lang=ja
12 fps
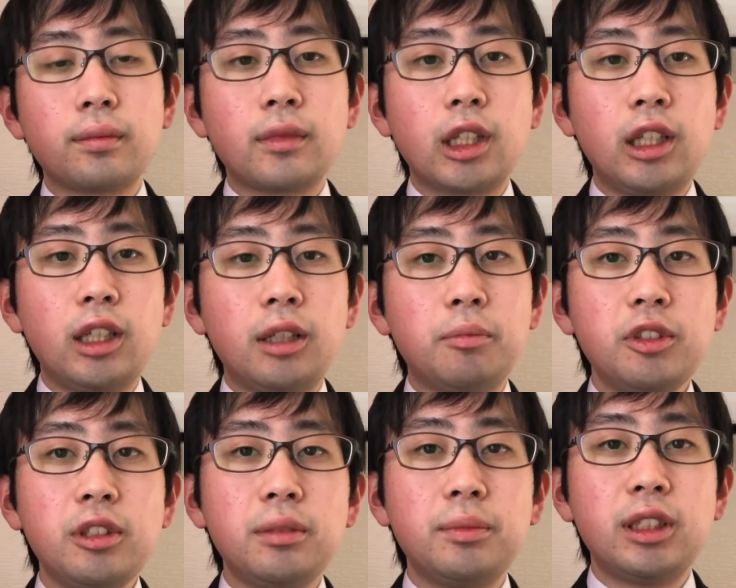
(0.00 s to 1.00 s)
えー、も
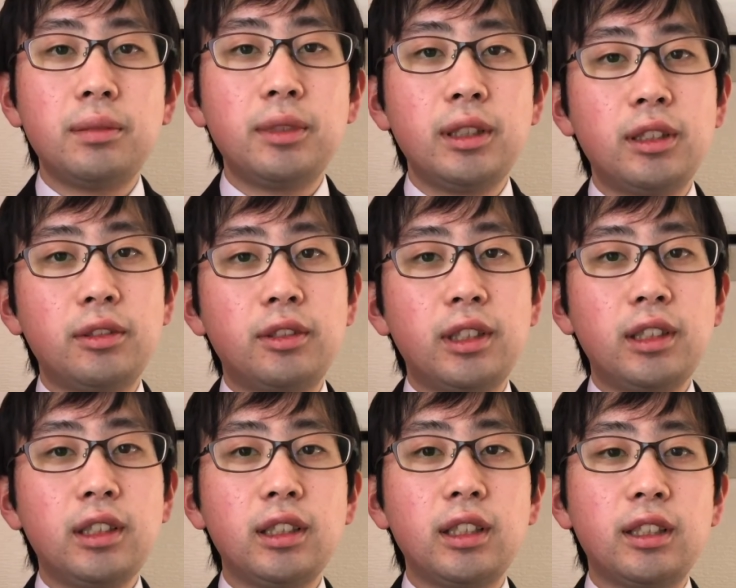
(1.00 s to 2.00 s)
し BB と
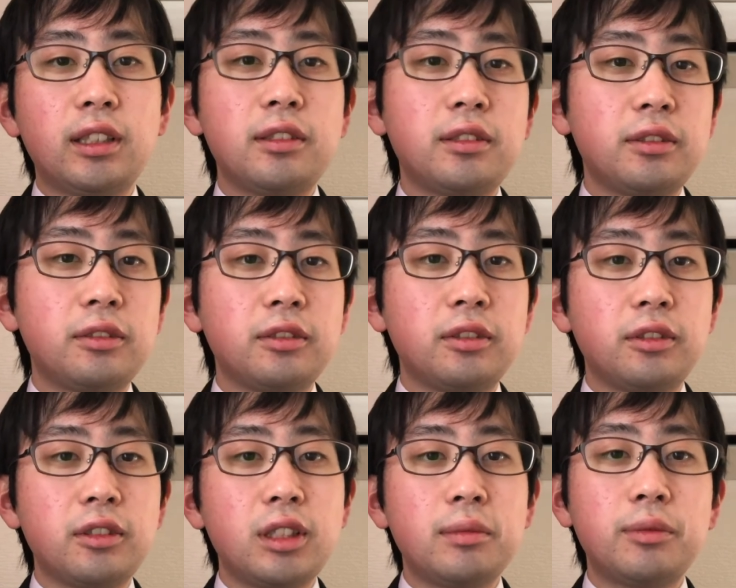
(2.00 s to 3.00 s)
か、えー、ランスロット
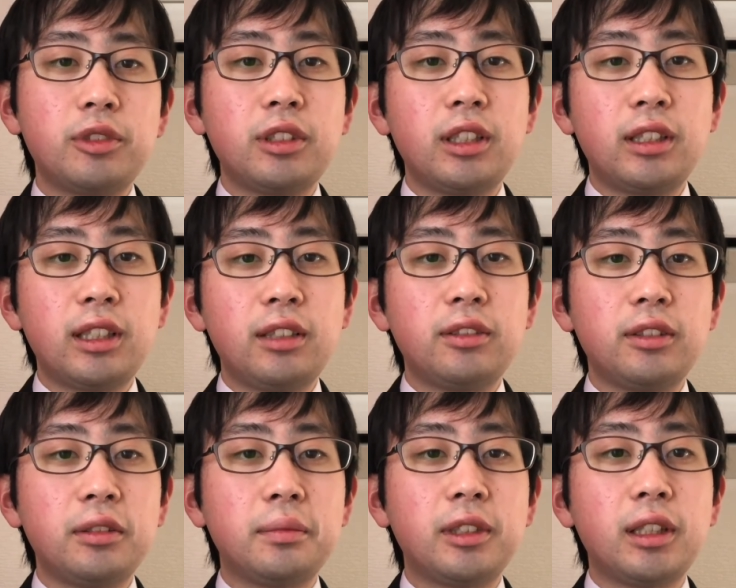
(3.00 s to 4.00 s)
どっちも持っていないと
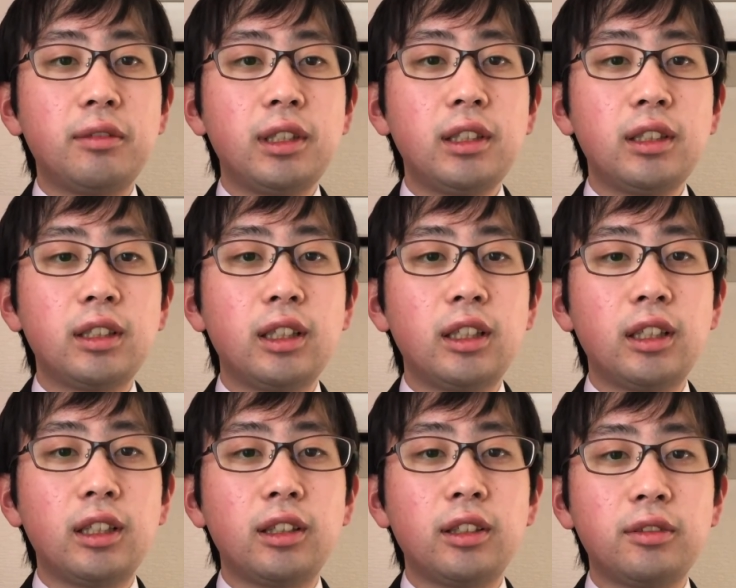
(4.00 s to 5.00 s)
いう場合は、
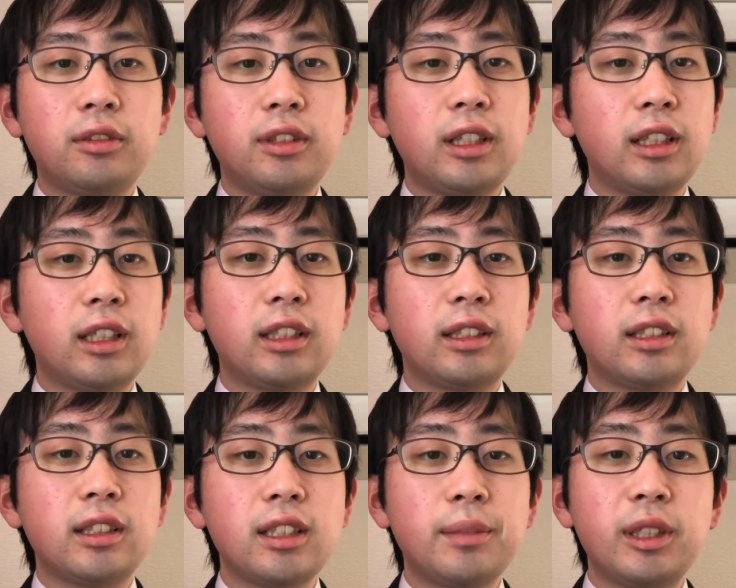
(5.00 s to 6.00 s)
えー、今回か
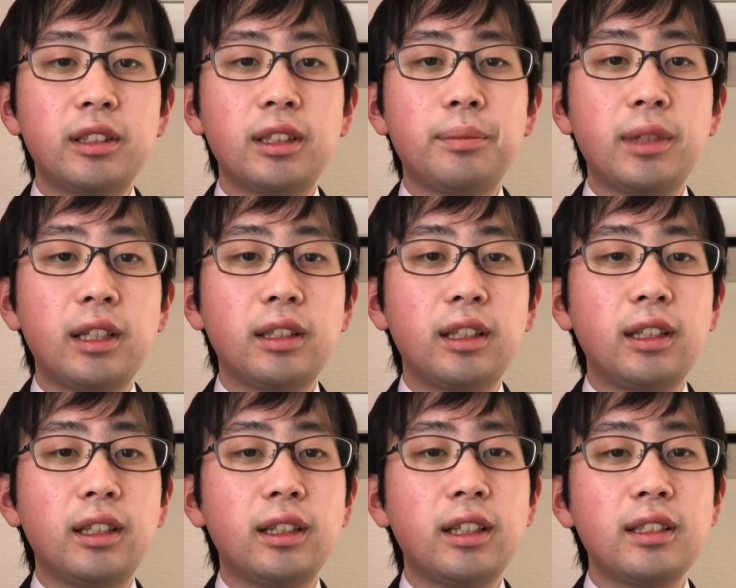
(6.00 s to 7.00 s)
喋った
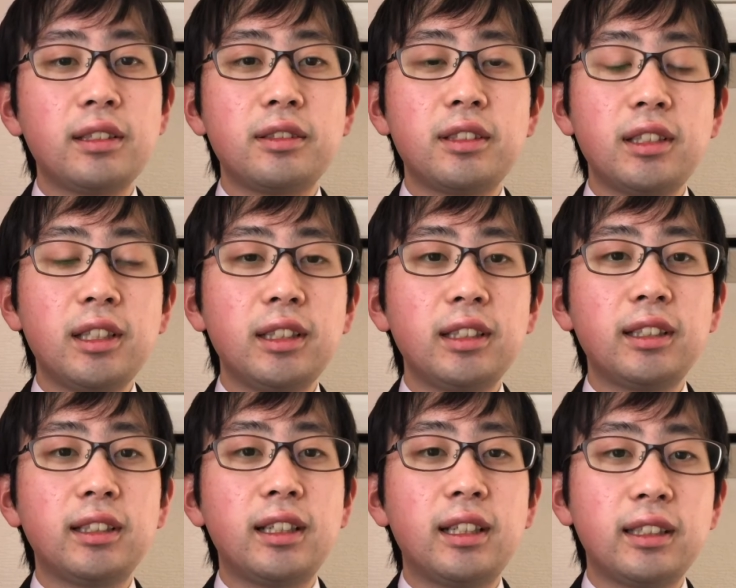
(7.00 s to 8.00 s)
えー、解説した
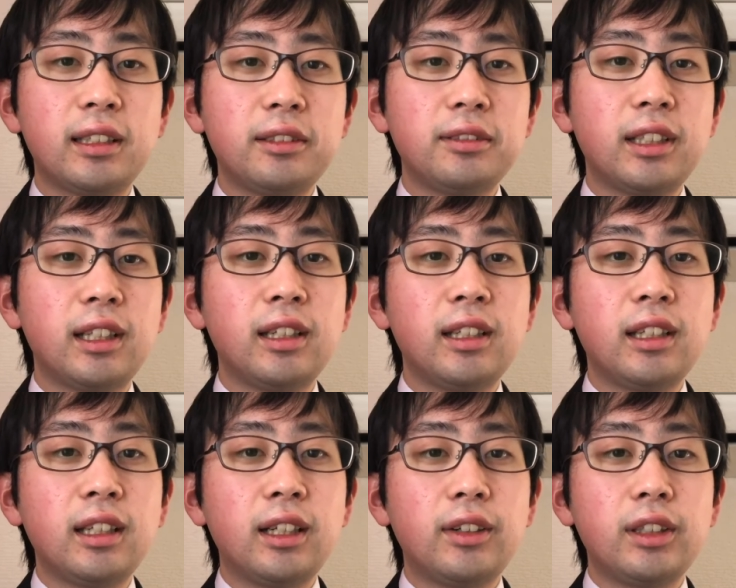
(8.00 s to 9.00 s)
戦いからとは
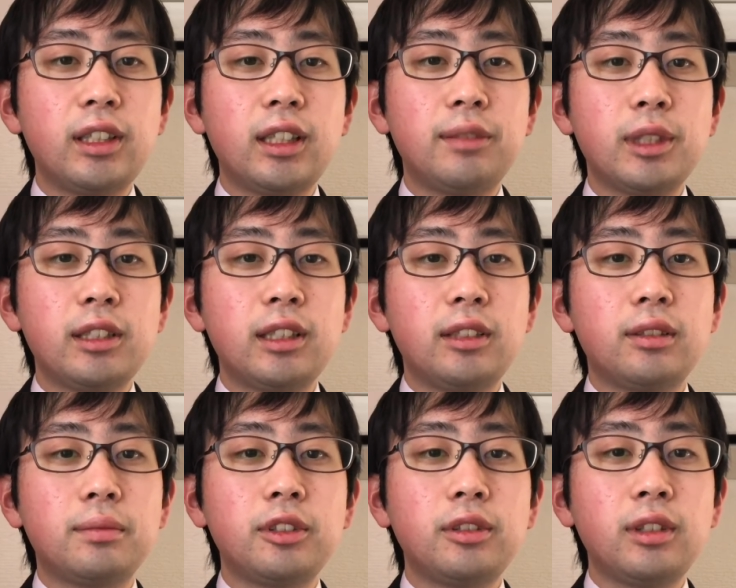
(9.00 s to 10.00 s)
変わってきますけど
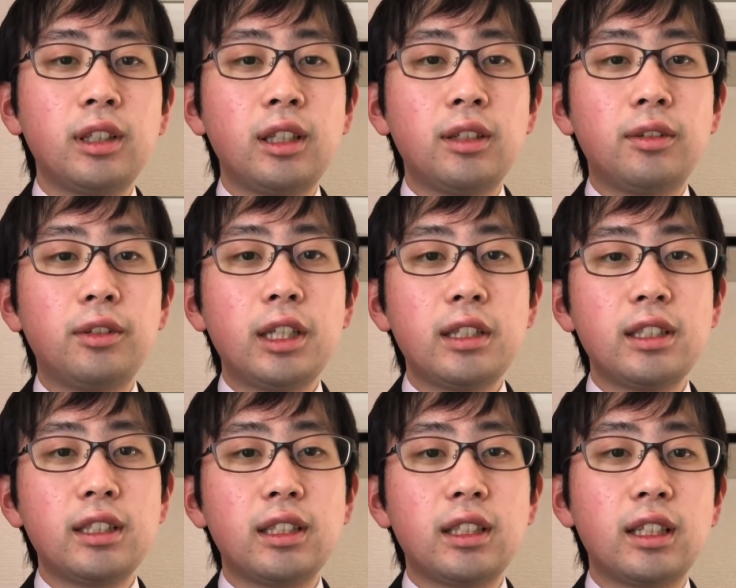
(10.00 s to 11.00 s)
も同じ